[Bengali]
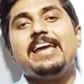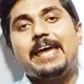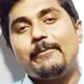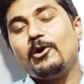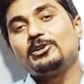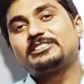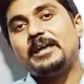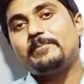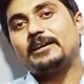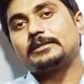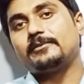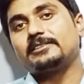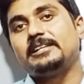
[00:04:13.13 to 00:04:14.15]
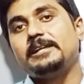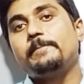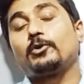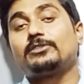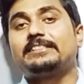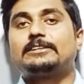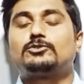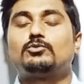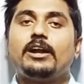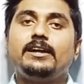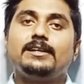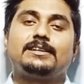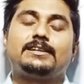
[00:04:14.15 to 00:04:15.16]
এবং সেই পাশাপাশি প্রত্যেক
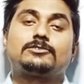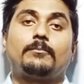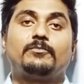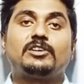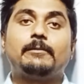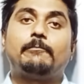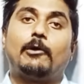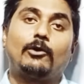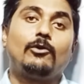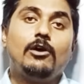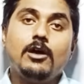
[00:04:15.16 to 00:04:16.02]
স্টুডেন্টের যেটা সব থেকে বড়